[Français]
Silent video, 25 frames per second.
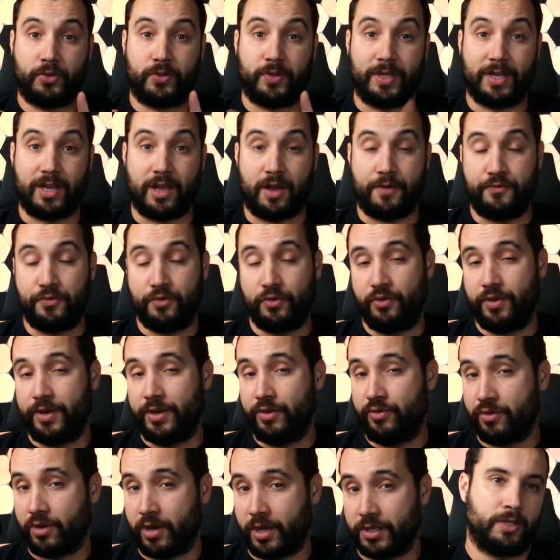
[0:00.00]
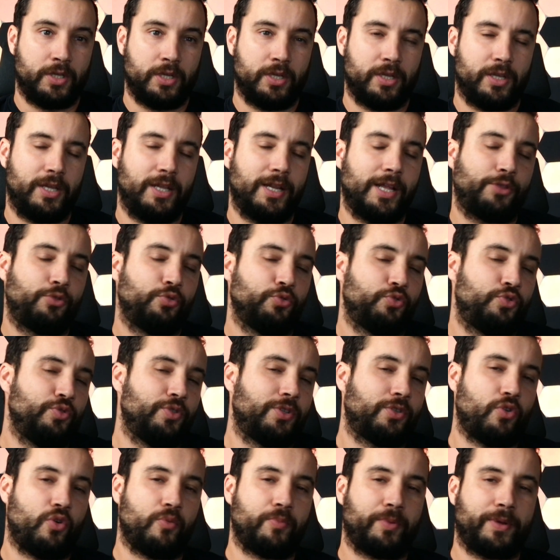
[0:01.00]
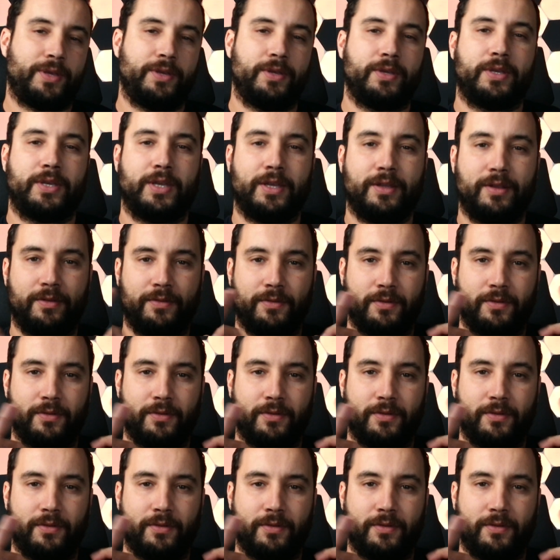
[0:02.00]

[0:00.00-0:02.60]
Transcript: il a vu les nuages et il a tout de suite compris qu'il